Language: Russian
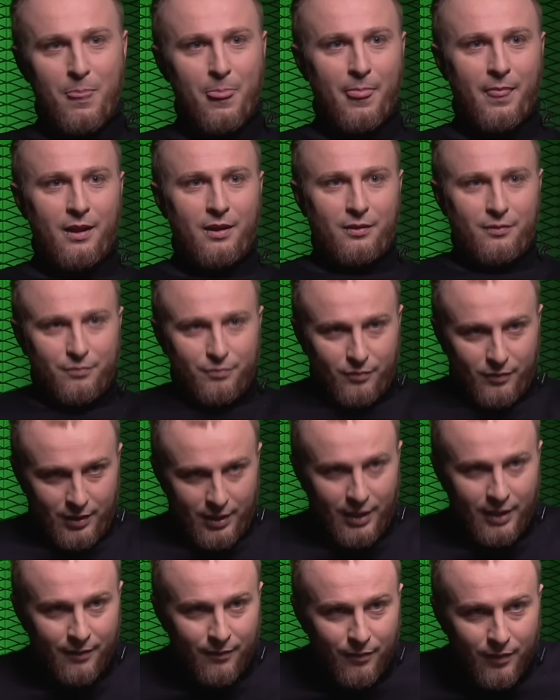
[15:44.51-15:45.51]
нет детей, я
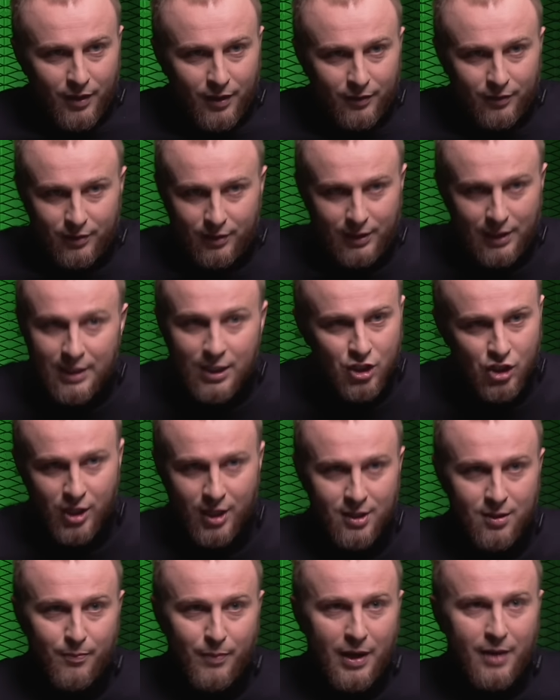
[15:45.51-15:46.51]
вполне да. счастлива. Ты
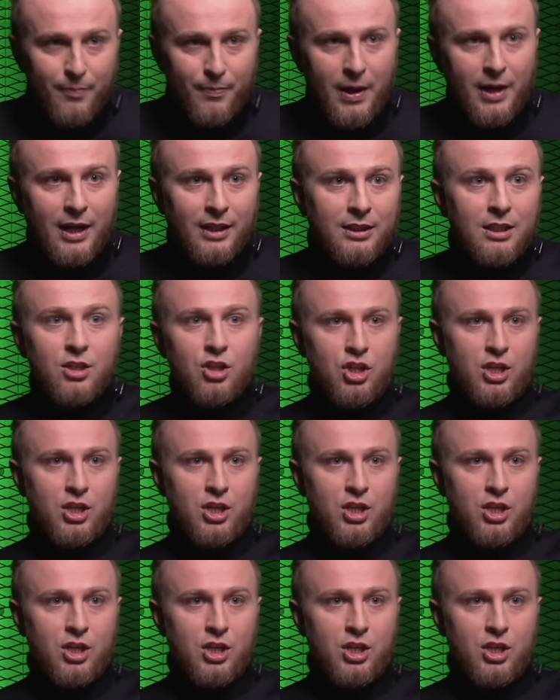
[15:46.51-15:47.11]
несчастлива. Пока, ты